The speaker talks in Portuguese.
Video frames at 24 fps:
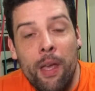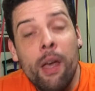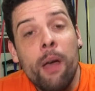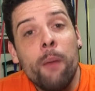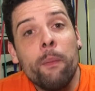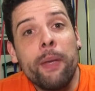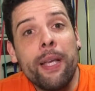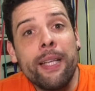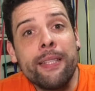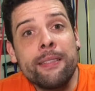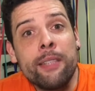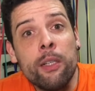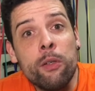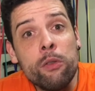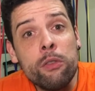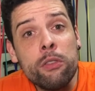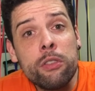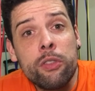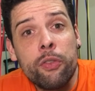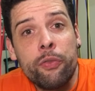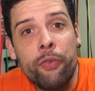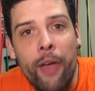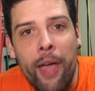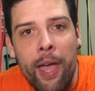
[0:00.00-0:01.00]
Porque são uns
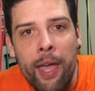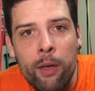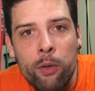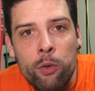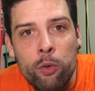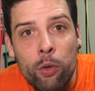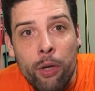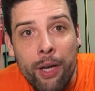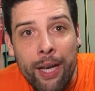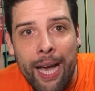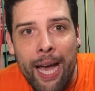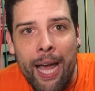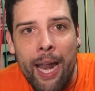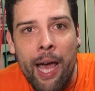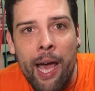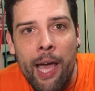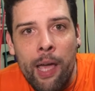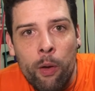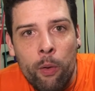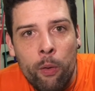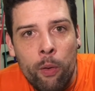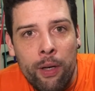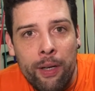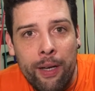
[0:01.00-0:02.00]
velhos do
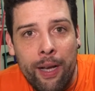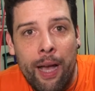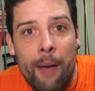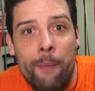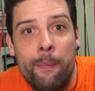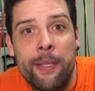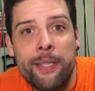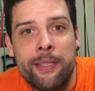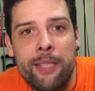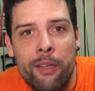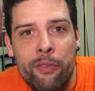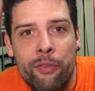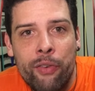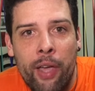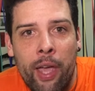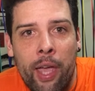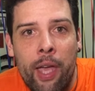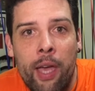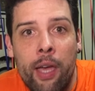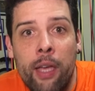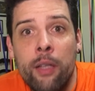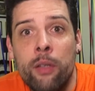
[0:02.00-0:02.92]
caralho com a cabeça velha.